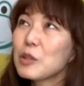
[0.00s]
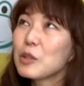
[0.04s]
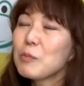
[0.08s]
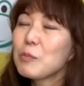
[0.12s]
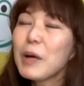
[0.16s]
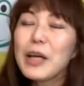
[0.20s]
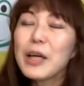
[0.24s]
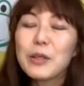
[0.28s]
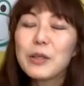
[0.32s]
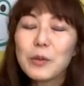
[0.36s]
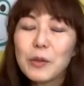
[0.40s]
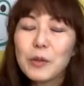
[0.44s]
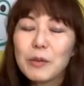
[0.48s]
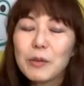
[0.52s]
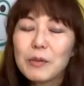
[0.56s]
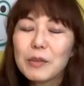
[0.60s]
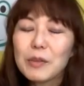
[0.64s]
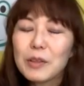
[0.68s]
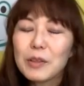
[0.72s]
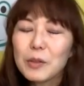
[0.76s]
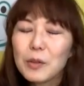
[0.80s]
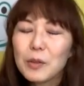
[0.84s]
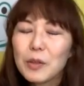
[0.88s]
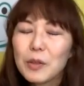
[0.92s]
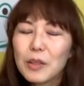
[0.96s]
の前の
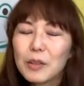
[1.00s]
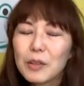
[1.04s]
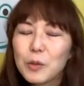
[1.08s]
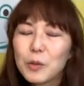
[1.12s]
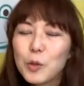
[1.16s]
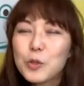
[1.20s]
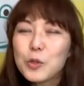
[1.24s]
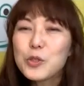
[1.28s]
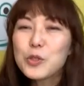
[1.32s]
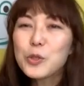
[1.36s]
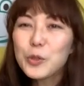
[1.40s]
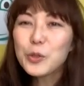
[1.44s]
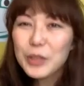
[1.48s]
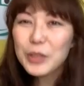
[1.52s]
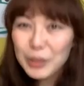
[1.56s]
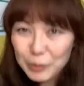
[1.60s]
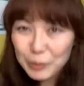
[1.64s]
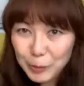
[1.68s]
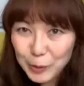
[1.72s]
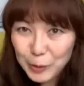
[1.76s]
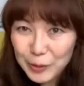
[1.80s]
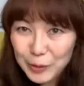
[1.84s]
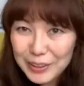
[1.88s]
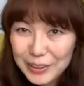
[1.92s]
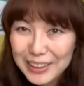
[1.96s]
工場
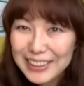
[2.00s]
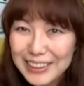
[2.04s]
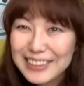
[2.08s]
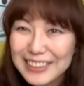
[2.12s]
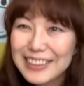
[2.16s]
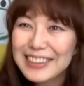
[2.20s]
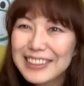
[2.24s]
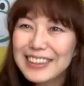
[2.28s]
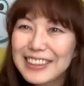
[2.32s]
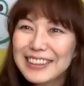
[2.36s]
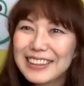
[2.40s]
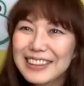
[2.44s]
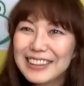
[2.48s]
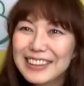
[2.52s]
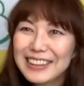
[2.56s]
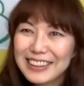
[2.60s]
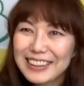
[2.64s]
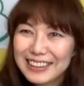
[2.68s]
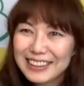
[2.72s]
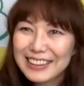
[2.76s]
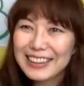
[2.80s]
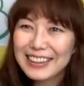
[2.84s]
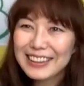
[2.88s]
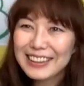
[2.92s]
員をやらせていただい